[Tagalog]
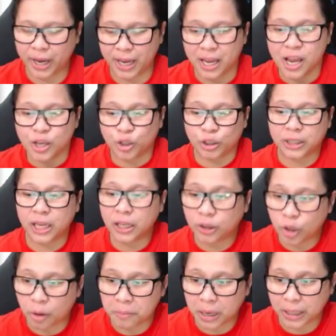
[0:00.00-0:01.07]
Okay, so
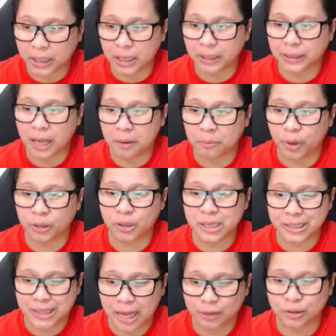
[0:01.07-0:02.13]
dito makikita mo ito
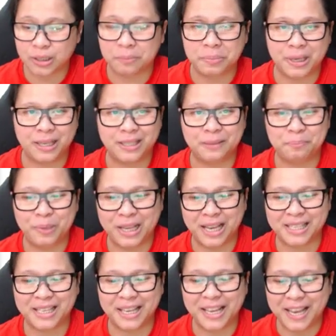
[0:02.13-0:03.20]
yung status ng PS-
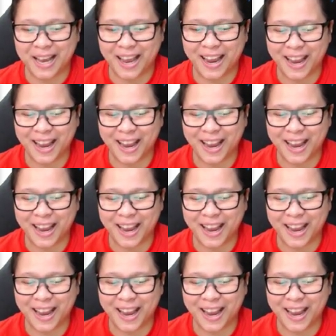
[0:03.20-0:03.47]
PSEI